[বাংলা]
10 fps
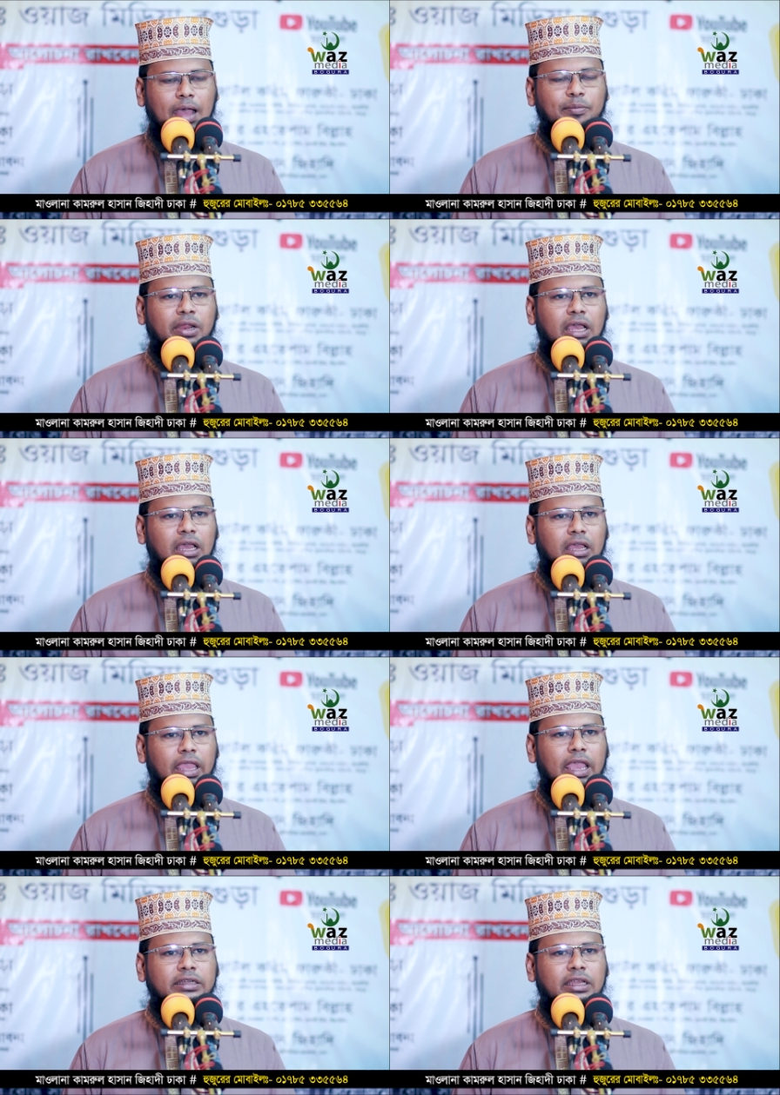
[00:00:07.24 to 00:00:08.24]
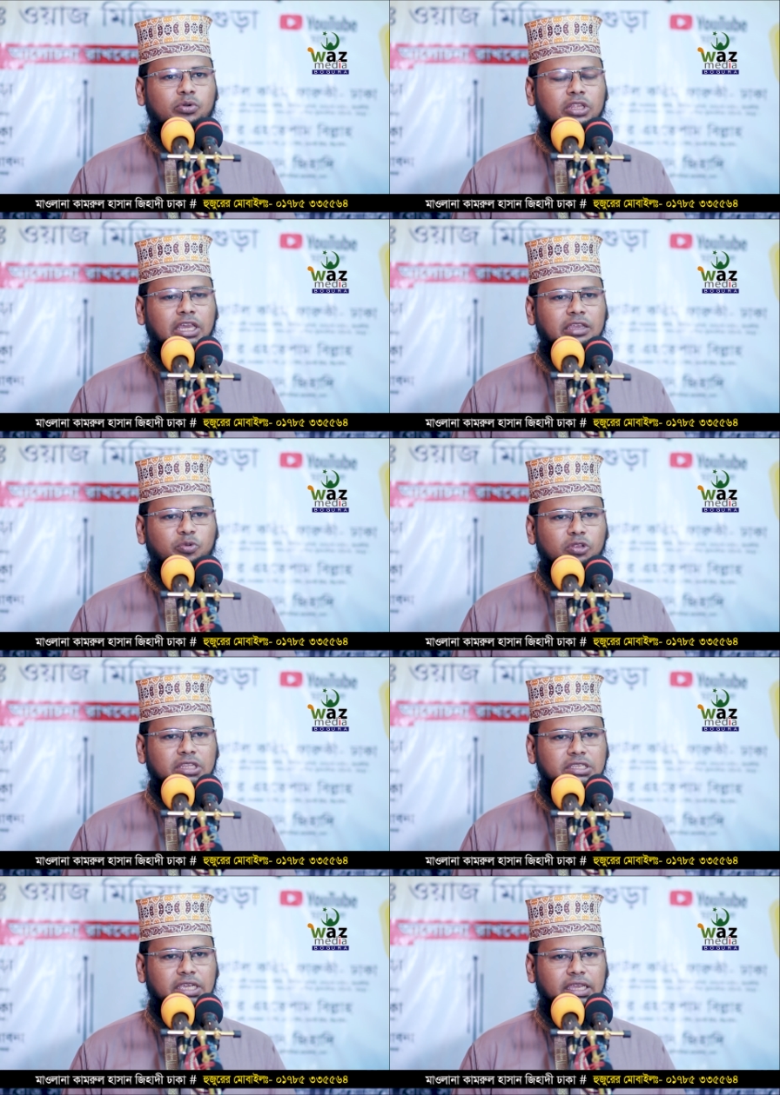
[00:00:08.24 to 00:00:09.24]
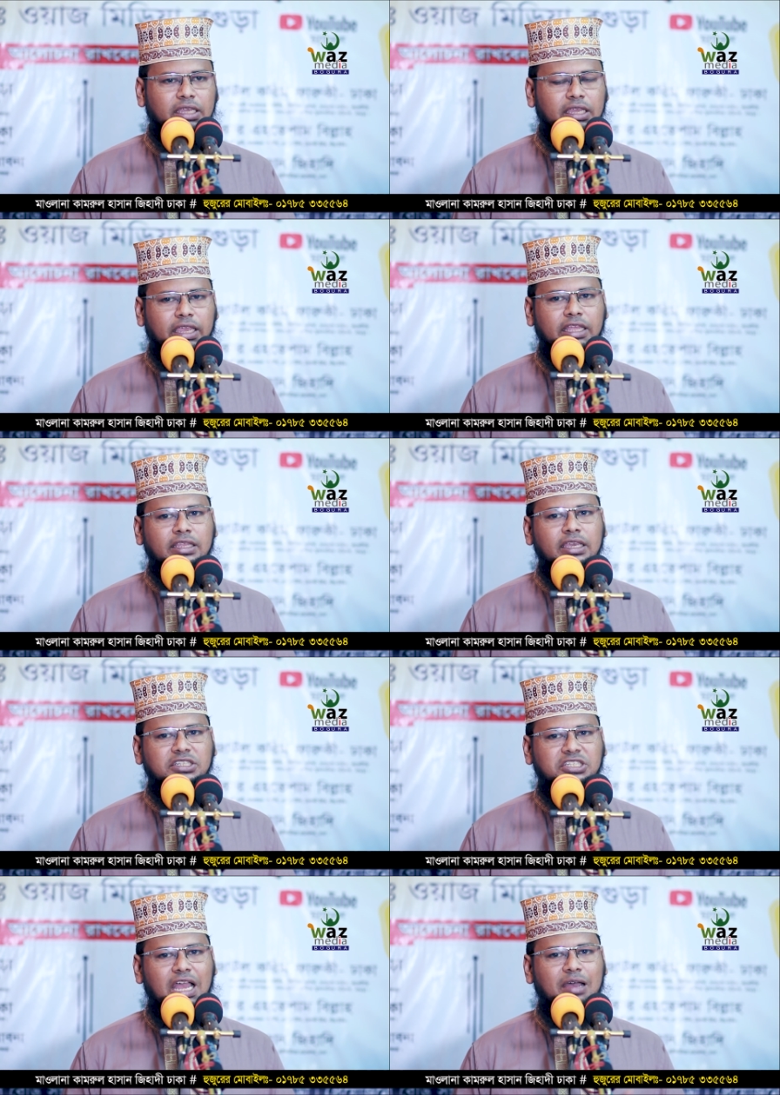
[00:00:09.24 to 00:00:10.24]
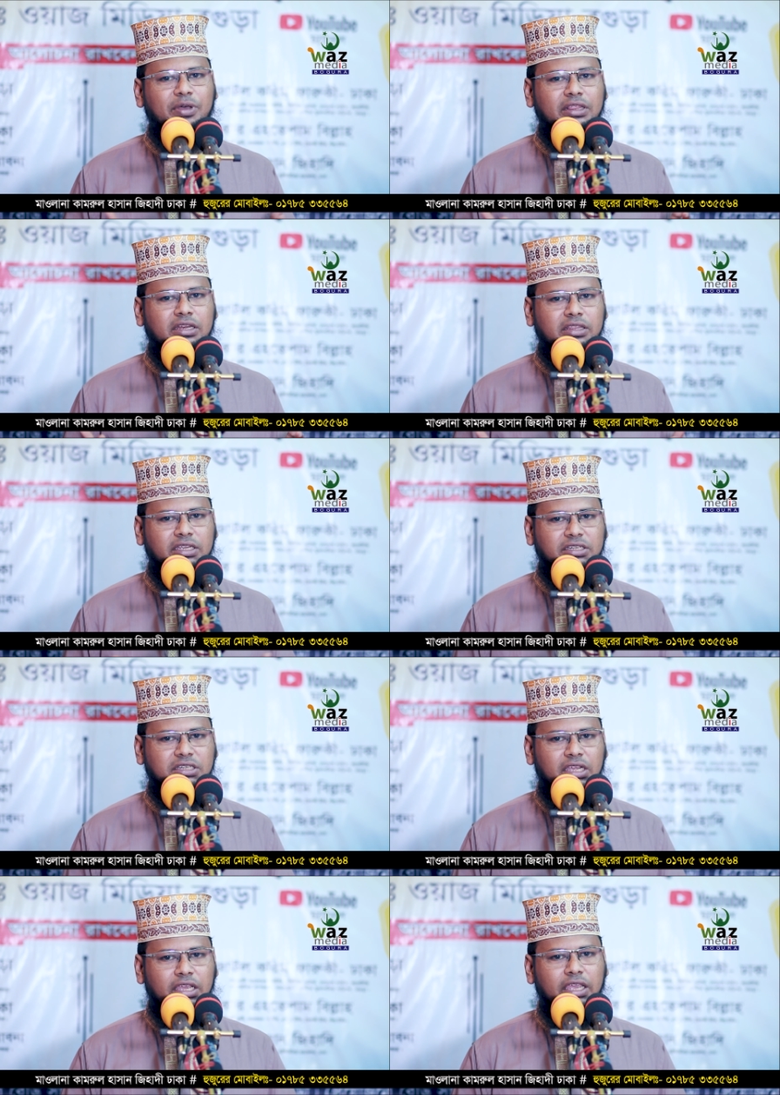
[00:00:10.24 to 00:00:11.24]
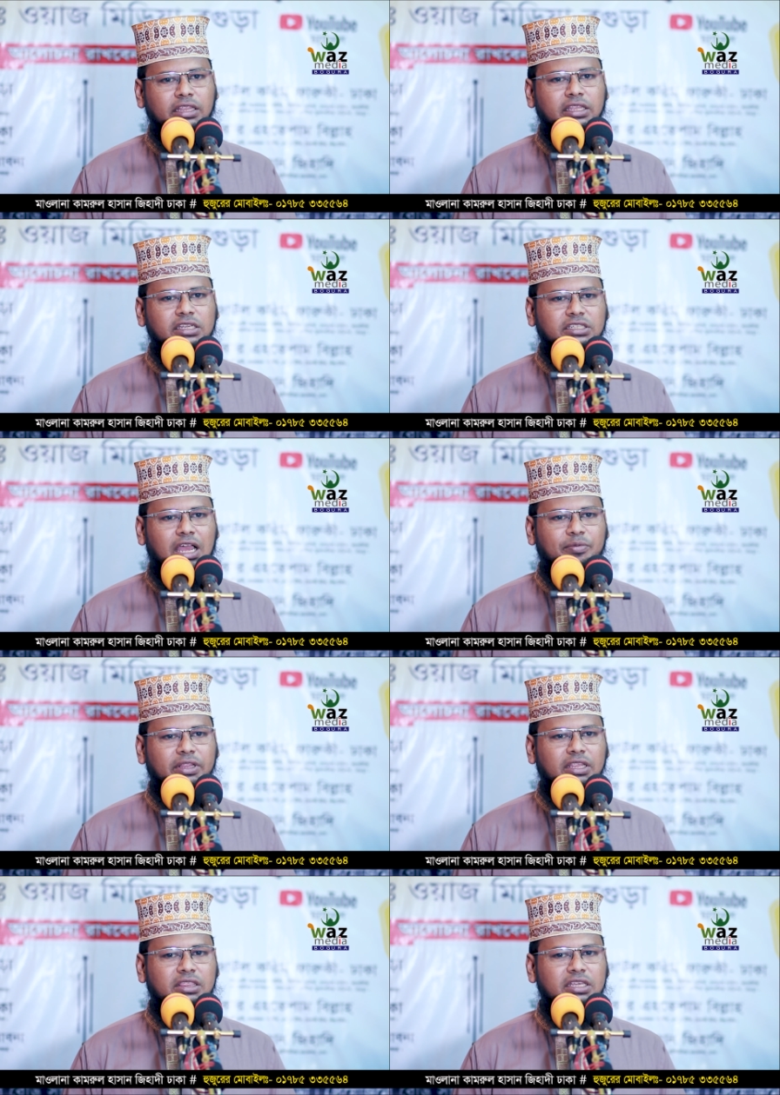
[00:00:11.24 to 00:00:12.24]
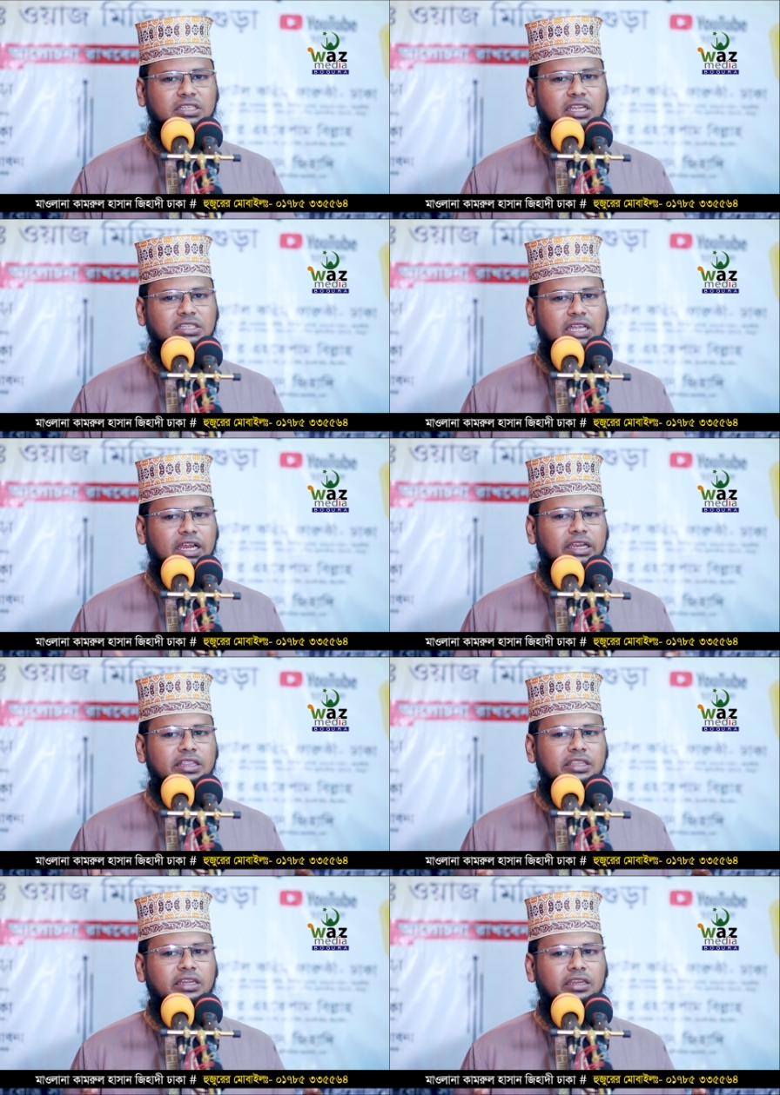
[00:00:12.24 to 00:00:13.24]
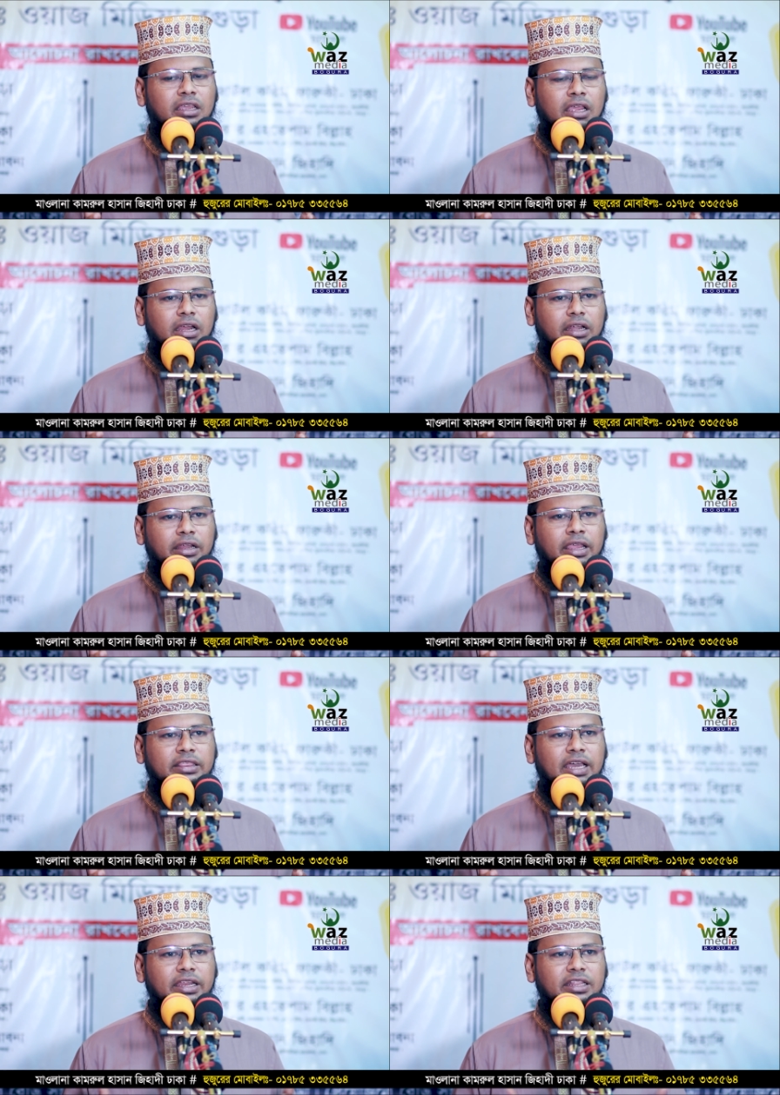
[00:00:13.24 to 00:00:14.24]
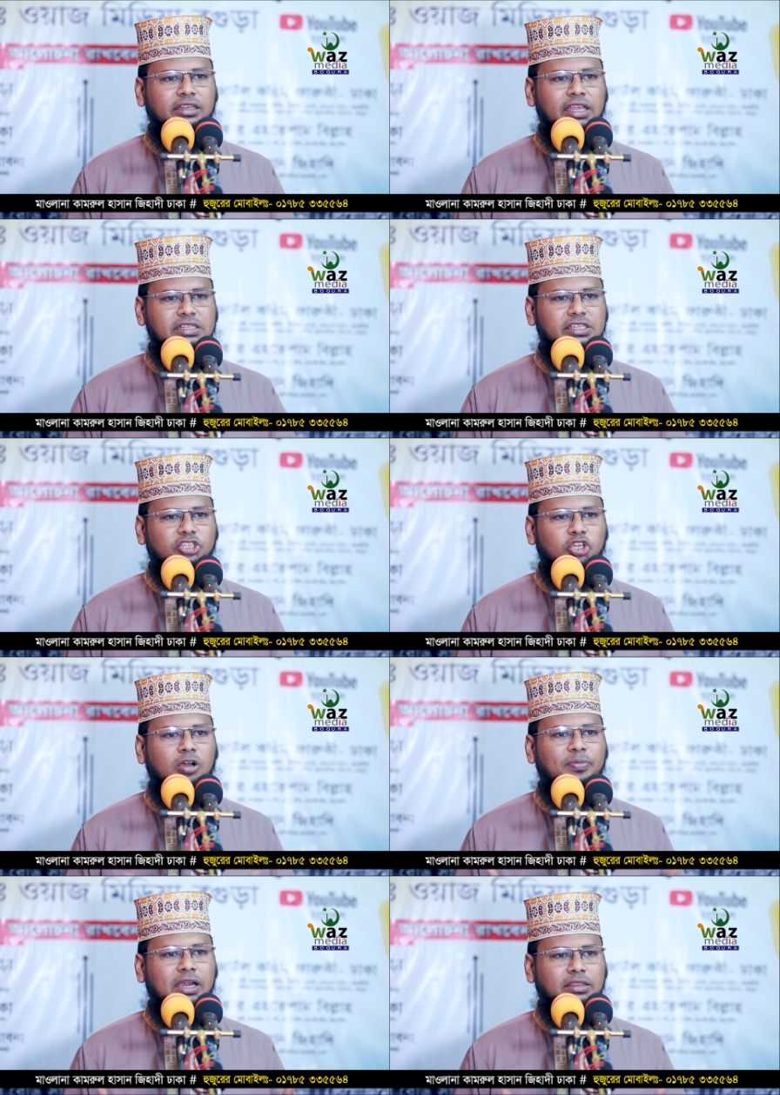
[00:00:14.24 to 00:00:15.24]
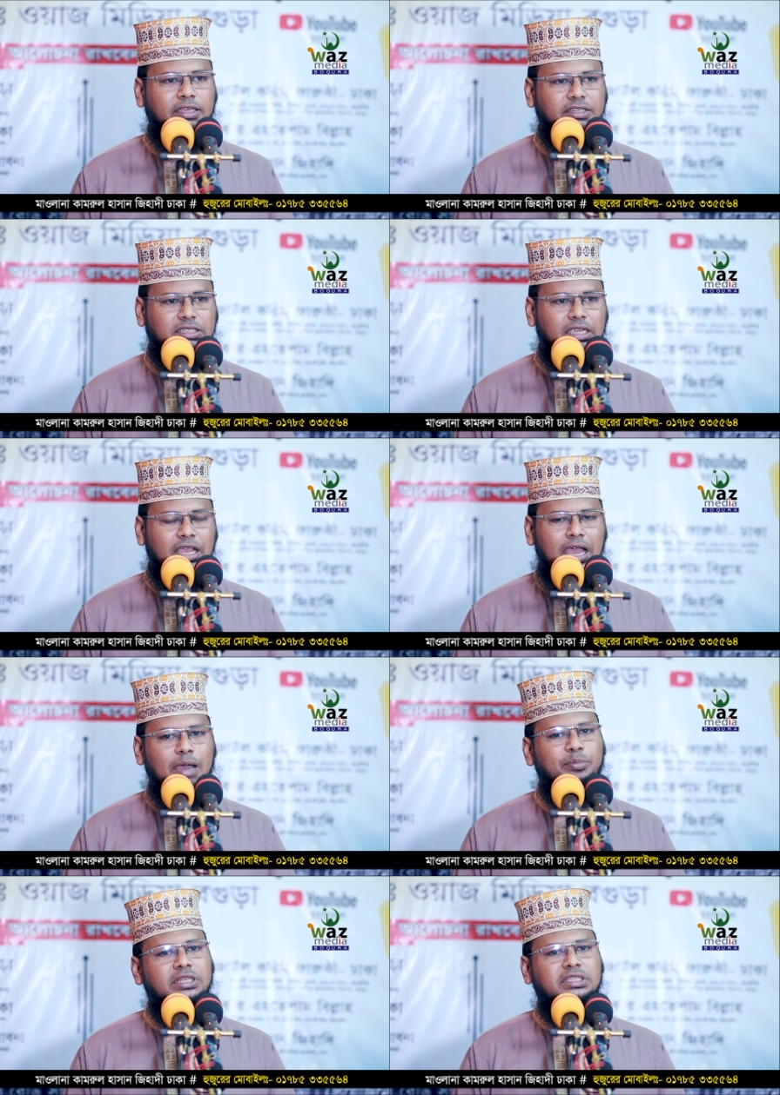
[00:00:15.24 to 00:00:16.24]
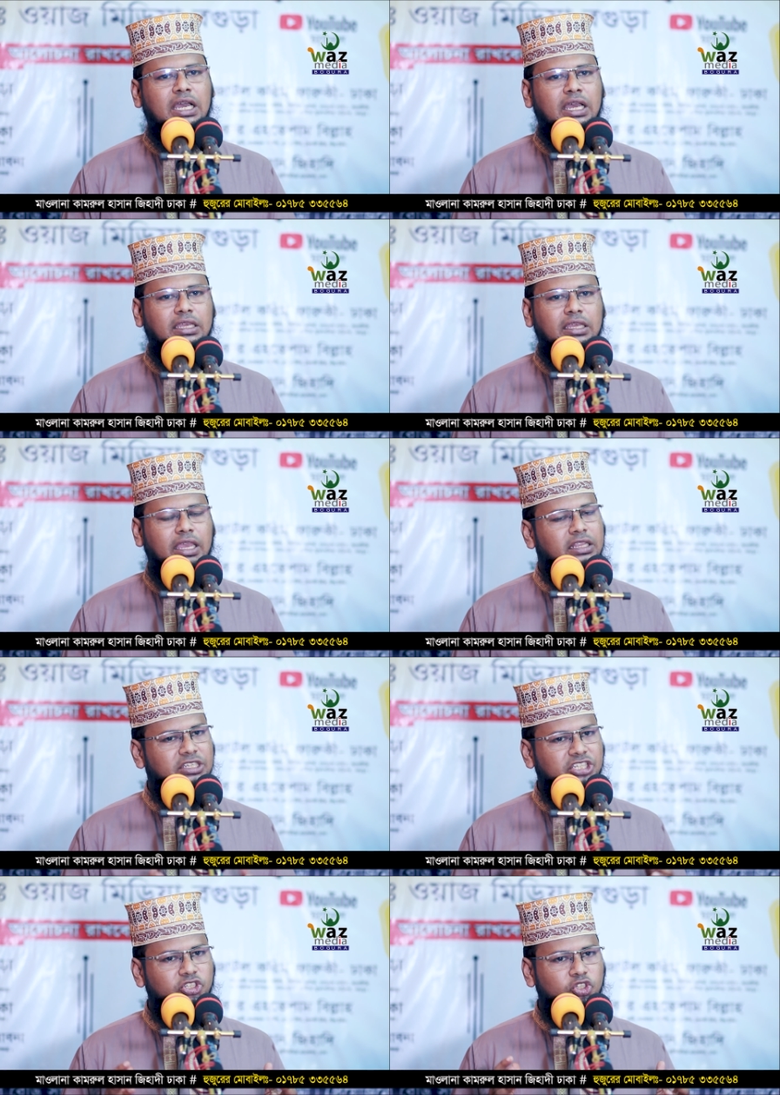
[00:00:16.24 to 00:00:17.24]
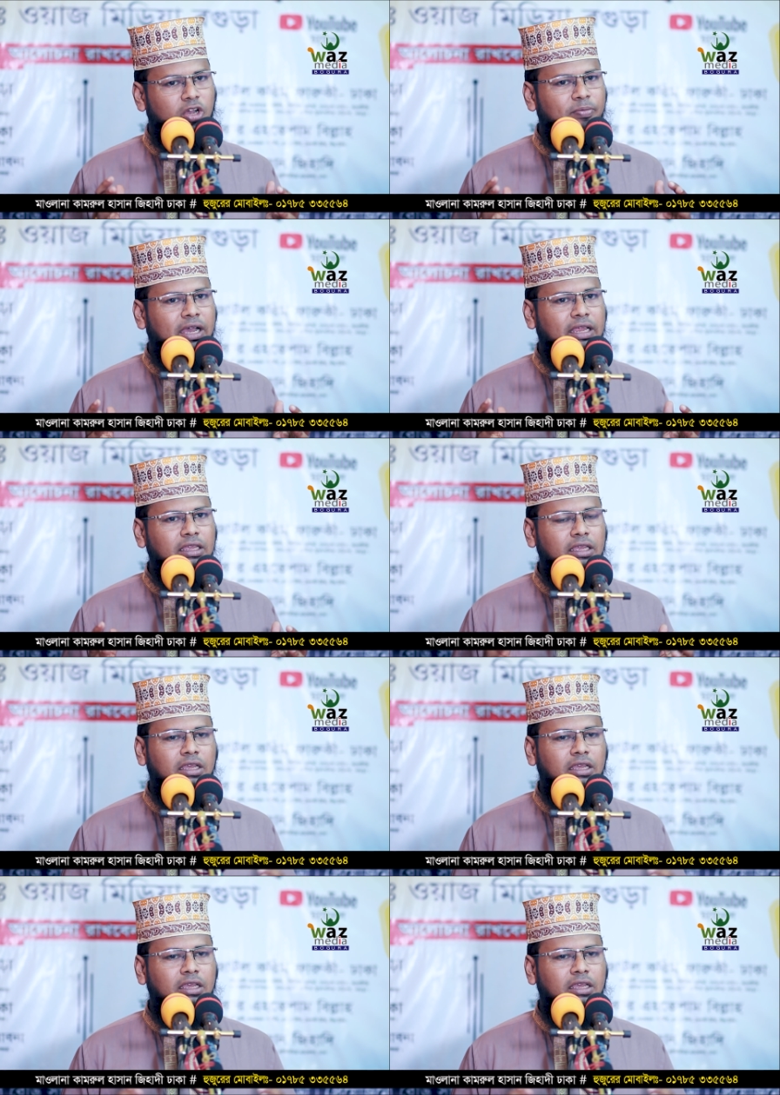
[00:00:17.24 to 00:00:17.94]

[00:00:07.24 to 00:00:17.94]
আমরা একটা কথাই বলতে চাই এদেশ আমাদের দেশ এদেশ আমাদের দেশের যারা নেতি নেতা নেত্রী আছে সবার দেশ আমরা চাই এদেশে সবাই